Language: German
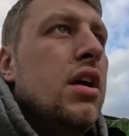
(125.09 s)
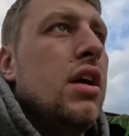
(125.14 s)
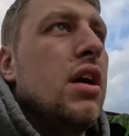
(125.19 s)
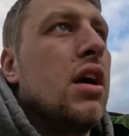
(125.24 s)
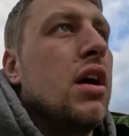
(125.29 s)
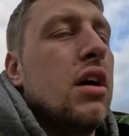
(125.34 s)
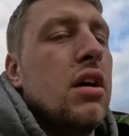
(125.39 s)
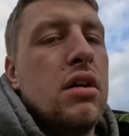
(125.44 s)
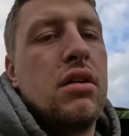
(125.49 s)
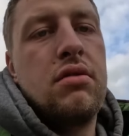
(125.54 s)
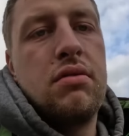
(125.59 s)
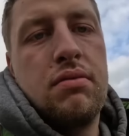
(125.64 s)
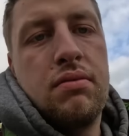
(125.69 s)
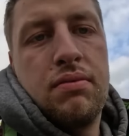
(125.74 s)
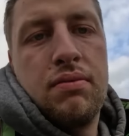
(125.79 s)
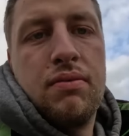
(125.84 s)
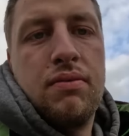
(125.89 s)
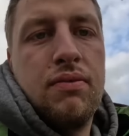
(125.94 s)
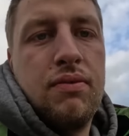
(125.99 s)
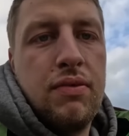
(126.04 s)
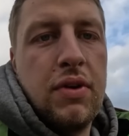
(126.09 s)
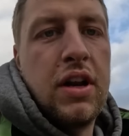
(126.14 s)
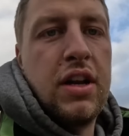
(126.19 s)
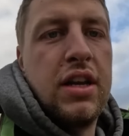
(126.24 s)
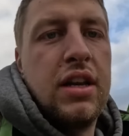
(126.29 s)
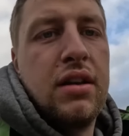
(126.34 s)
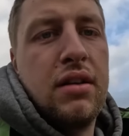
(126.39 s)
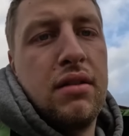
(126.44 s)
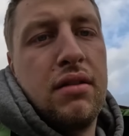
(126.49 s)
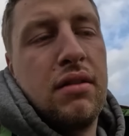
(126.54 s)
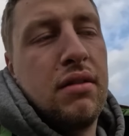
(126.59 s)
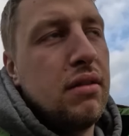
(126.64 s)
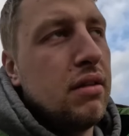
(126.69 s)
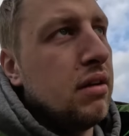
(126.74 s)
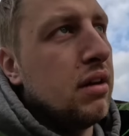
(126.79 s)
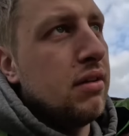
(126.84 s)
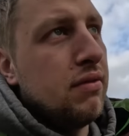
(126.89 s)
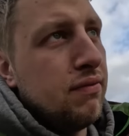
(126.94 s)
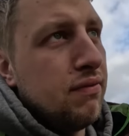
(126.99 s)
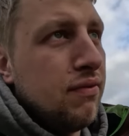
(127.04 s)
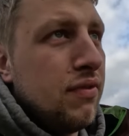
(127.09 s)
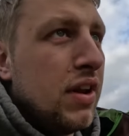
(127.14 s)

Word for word: ja, wenn,